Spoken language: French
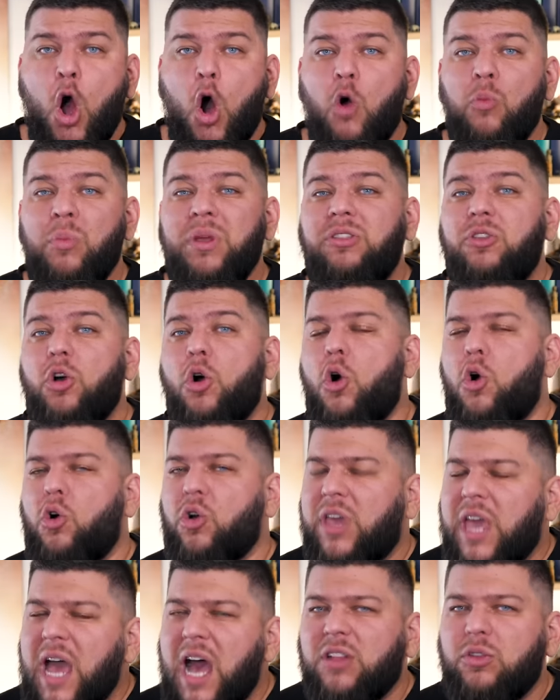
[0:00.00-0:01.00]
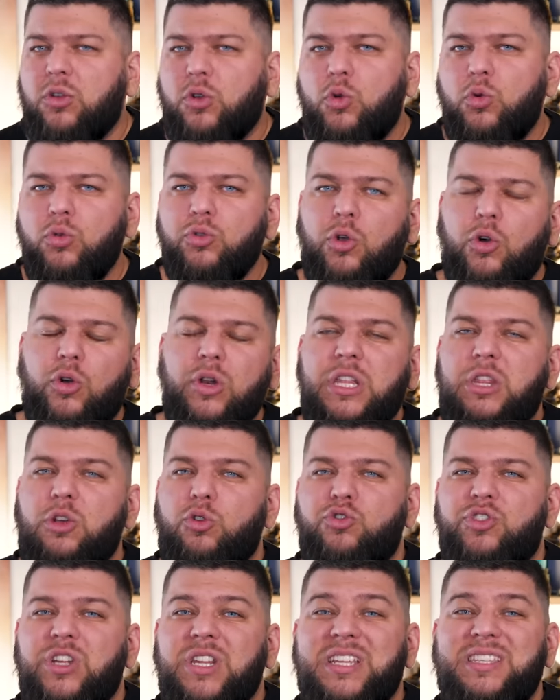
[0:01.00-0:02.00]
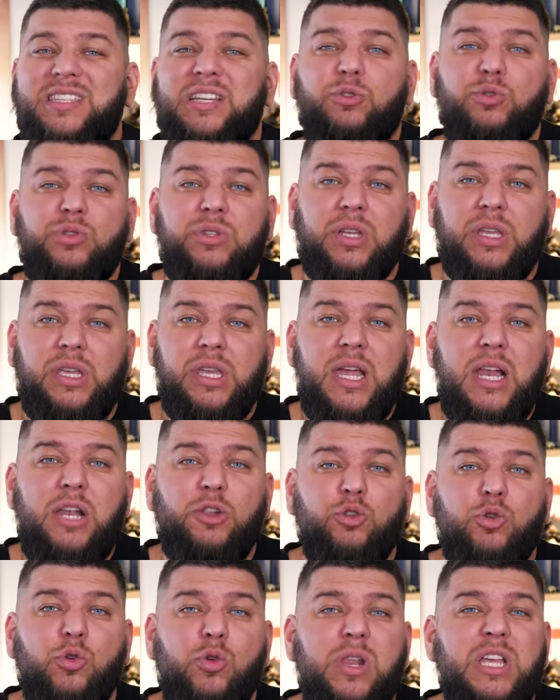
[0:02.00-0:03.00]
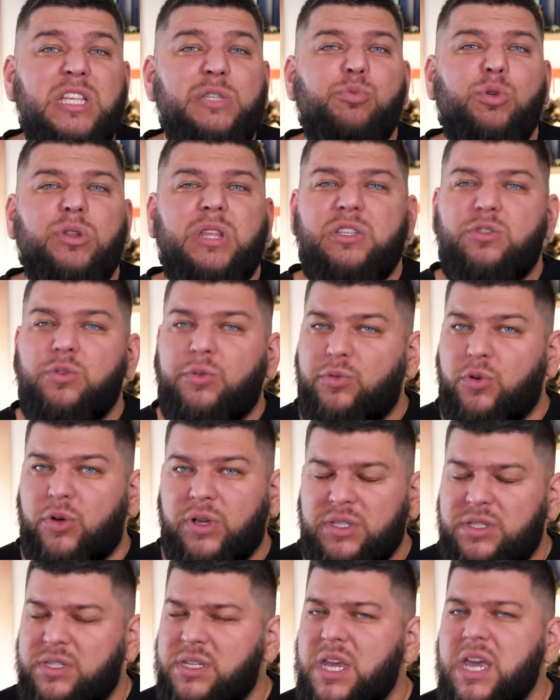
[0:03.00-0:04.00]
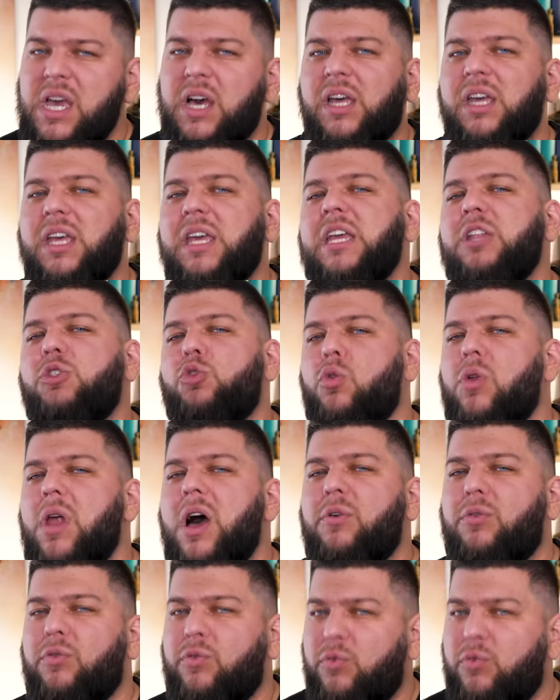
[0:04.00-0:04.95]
en mettant en garde contre les dangers des industriels de l'exploitation forestière et de la